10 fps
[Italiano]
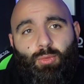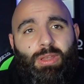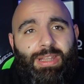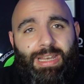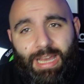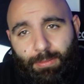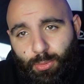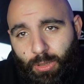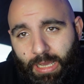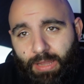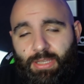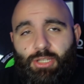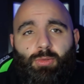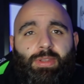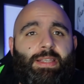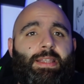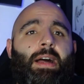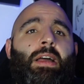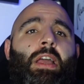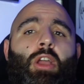quindi il Napoli adesso
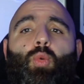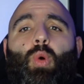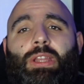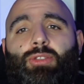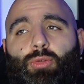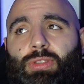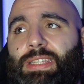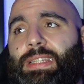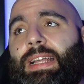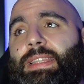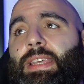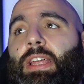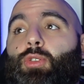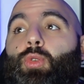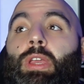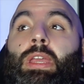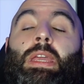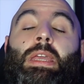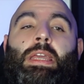dista 4 distanze da noi.